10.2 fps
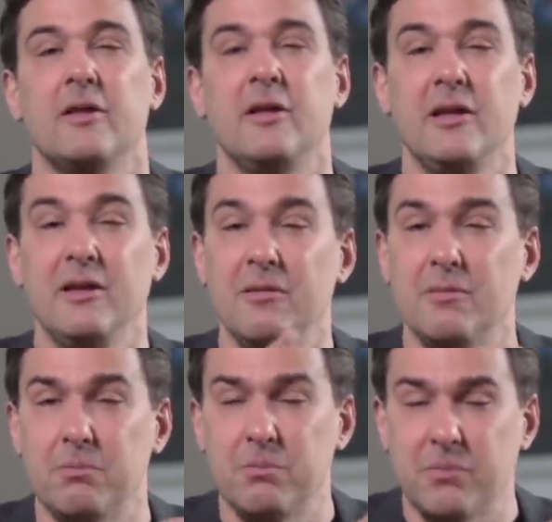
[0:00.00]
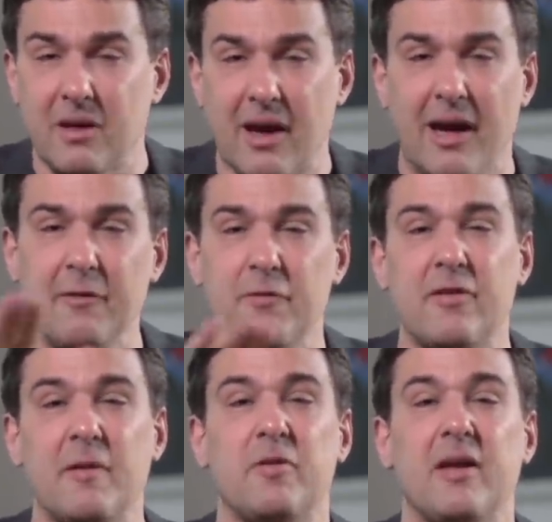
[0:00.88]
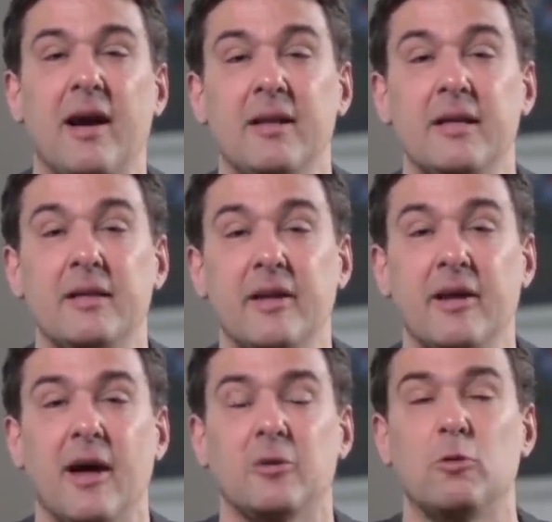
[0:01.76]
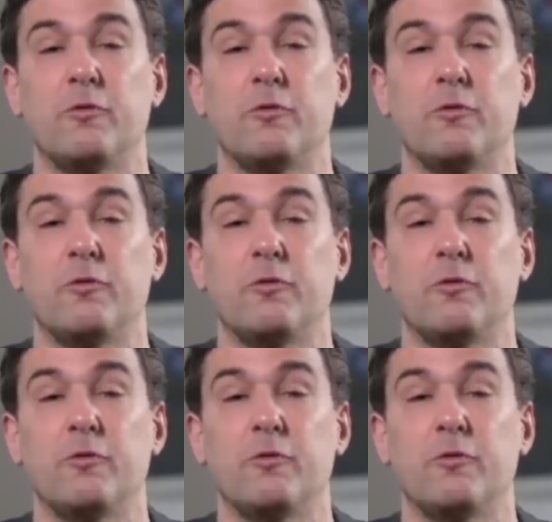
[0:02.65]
die greifen selbst die heiligen Dinge an